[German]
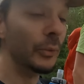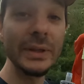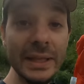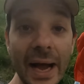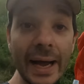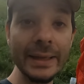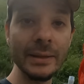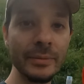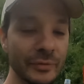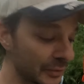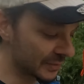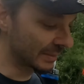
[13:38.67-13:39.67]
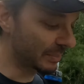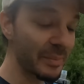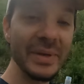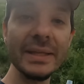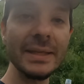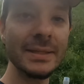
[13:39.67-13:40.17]
Und nein, funktioniert bei
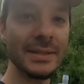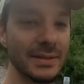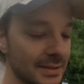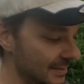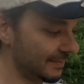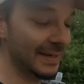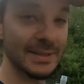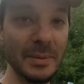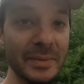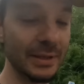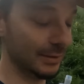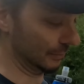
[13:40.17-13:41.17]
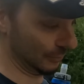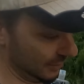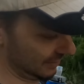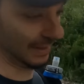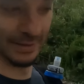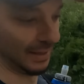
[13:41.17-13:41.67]
mir nicht, das wächst bei mir nicht genug.
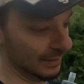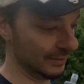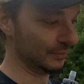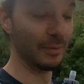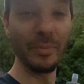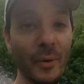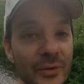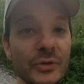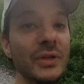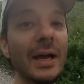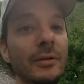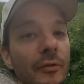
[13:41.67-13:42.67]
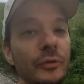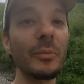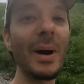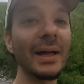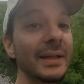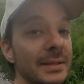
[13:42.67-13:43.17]
Sag ich Also zu, braucht euch keine
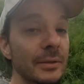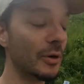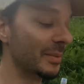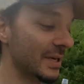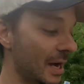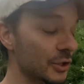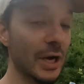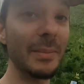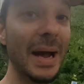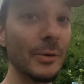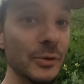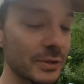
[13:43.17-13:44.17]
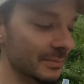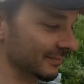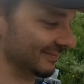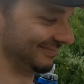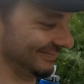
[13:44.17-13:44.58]
Hoffnung machen, nicht die Kommentare schreiben, aus.